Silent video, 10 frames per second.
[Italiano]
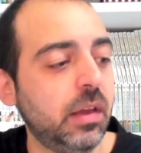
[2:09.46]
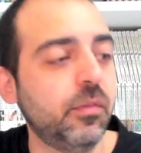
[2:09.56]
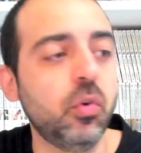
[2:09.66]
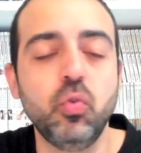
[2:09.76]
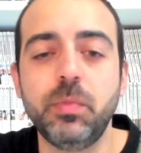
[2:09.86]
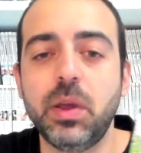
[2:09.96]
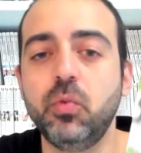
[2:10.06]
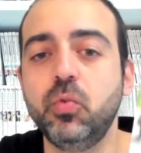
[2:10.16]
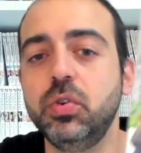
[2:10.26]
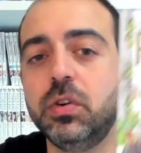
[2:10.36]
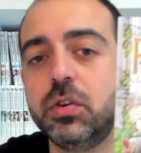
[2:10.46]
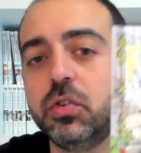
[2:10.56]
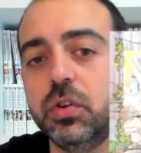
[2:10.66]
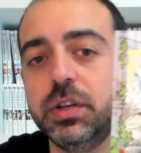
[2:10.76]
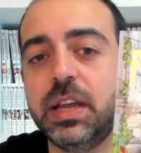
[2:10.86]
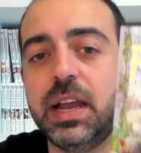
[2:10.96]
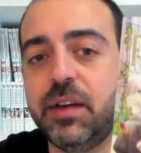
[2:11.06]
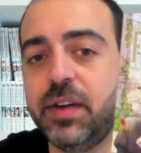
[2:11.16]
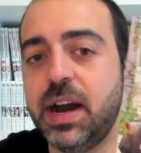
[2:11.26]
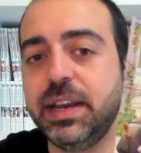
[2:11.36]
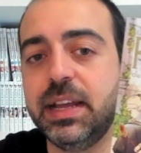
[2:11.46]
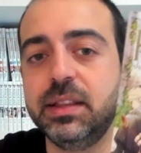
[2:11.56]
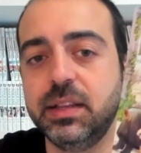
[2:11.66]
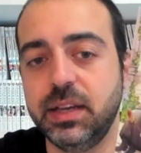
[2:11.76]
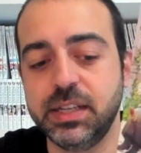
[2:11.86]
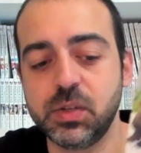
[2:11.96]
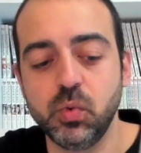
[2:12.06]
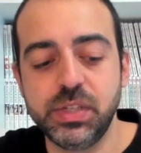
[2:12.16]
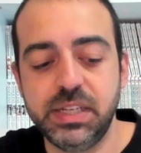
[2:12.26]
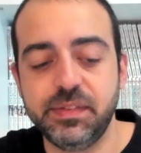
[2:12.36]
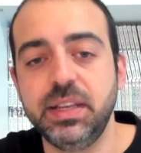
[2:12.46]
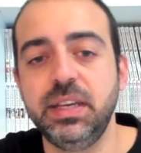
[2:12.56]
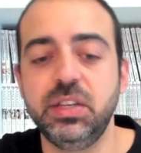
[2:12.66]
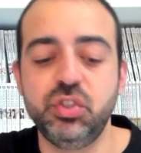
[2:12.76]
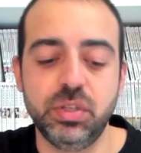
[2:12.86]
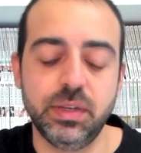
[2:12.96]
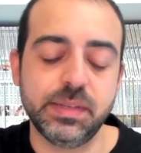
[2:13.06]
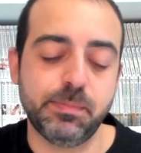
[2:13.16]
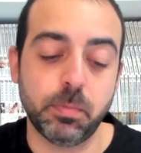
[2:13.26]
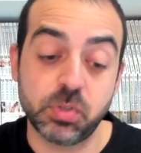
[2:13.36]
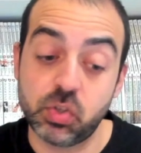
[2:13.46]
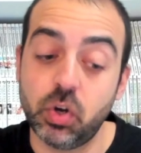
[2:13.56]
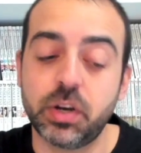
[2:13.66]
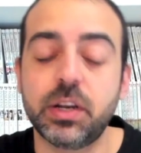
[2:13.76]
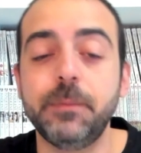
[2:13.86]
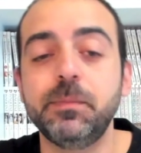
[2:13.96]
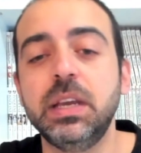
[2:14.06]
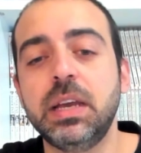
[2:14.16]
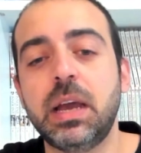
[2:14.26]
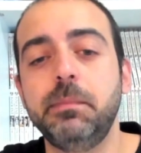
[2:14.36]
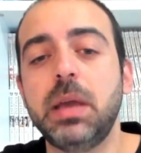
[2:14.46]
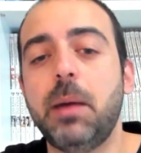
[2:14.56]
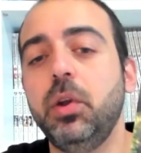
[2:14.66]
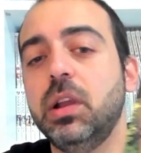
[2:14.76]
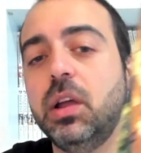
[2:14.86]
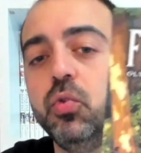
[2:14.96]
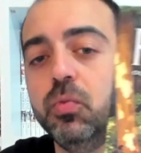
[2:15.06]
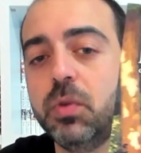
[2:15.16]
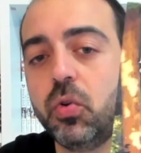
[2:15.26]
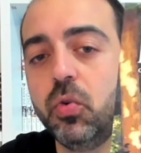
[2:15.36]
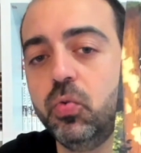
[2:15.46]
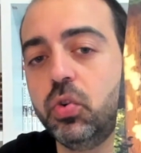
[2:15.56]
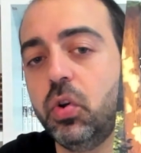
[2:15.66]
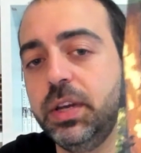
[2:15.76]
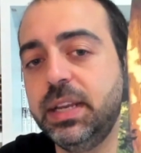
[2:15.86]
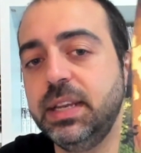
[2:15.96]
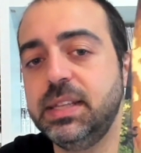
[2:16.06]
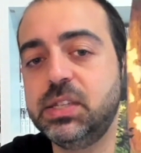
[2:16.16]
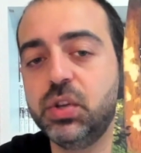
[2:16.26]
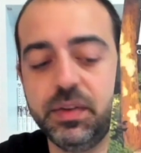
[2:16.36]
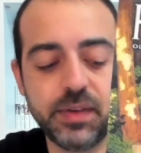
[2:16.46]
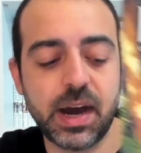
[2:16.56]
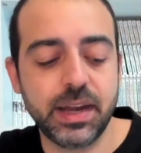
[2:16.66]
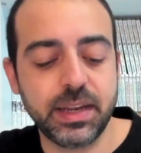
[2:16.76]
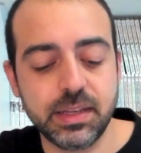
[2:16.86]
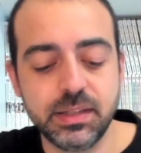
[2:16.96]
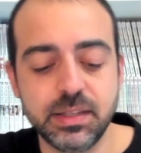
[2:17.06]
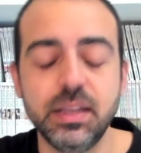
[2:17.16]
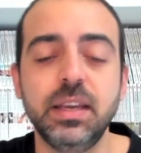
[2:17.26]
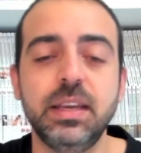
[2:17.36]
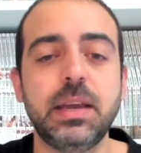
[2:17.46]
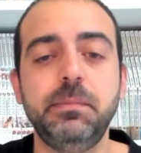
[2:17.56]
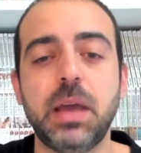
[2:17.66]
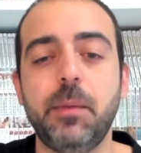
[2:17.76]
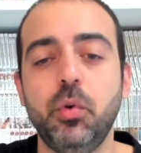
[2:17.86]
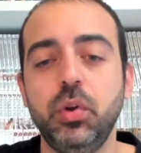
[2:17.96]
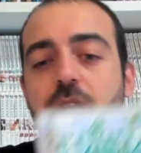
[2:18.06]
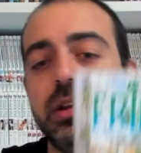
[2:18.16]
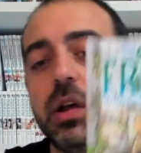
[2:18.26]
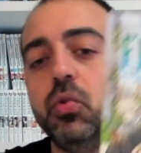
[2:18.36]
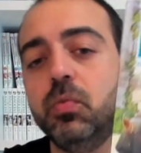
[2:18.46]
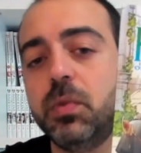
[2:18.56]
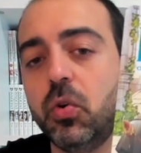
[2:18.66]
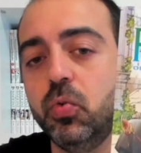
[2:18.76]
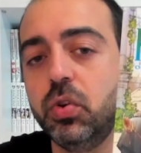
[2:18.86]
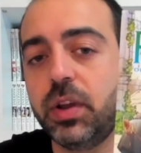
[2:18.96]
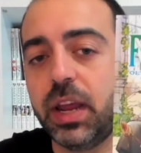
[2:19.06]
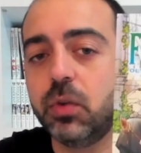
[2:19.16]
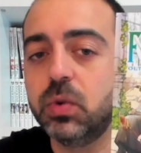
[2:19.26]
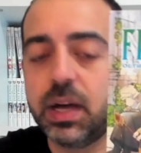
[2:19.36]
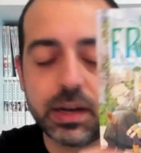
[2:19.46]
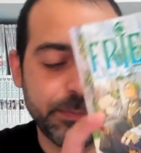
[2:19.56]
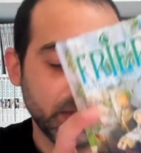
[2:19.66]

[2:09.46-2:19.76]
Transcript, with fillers: volume 1 con la variant esclusiva di eh, Pop Store, abbiamo il numero 1 in edizione variant e abbiamo il numero 1 regular.